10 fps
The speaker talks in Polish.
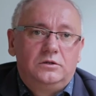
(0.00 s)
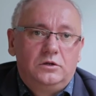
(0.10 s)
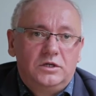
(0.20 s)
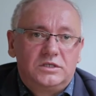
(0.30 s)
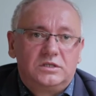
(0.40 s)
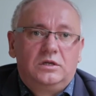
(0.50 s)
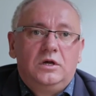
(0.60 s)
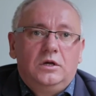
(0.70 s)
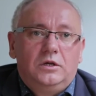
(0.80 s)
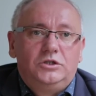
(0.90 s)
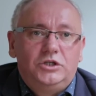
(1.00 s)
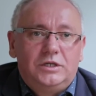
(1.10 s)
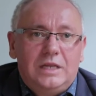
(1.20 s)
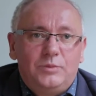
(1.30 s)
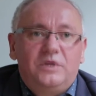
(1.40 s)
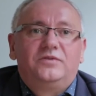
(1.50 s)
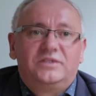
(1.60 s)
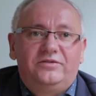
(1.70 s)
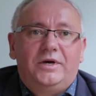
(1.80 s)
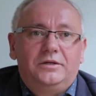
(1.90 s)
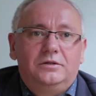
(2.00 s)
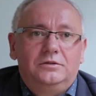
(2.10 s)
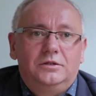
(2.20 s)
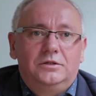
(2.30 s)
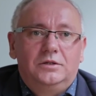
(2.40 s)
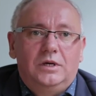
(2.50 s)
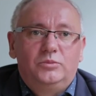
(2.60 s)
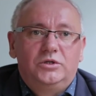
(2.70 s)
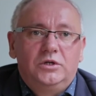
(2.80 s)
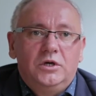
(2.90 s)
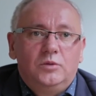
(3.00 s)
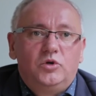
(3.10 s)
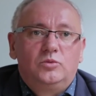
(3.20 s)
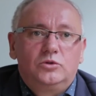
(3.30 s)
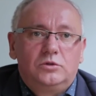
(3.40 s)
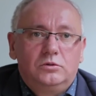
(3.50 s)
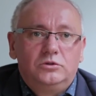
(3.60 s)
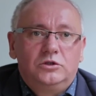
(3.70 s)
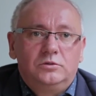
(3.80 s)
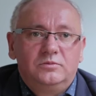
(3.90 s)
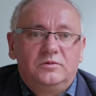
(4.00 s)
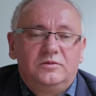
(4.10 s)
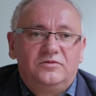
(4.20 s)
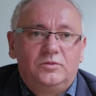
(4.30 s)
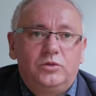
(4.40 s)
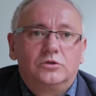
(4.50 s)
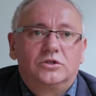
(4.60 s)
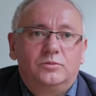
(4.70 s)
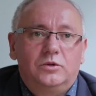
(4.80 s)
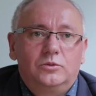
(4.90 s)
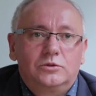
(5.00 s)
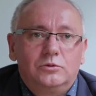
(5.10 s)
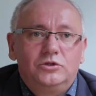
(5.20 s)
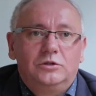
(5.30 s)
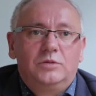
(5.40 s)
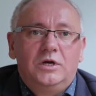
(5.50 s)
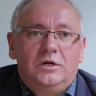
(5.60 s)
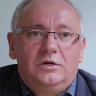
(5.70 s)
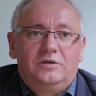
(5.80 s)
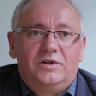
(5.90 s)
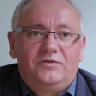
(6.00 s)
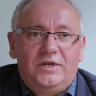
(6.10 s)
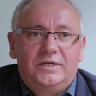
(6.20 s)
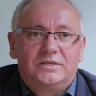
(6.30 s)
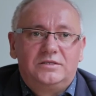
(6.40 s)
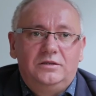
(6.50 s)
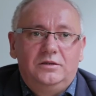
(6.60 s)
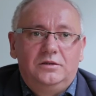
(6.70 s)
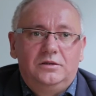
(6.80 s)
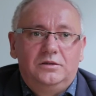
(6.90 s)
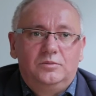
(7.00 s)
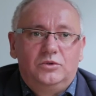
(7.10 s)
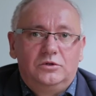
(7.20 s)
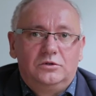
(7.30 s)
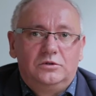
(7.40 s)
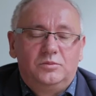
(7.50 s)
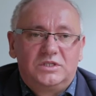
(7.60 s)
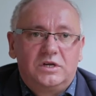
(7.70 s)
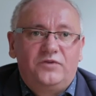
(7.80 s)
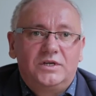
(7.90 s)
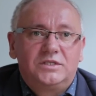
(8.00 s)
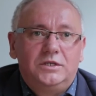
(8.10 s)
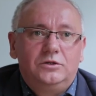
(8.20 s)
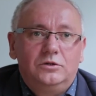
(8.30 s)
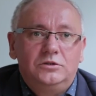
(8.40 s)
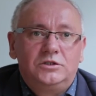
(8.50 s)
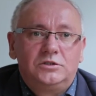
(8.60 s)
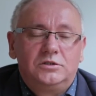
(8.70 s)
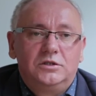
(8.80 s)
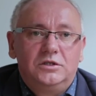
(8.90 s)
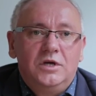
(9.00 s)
I to jest dzisiaj dla mnie wyzwanie, aby pomóc ludziom w wyborze, pomóc ludziom w refleksji, bo bez refleksyjność,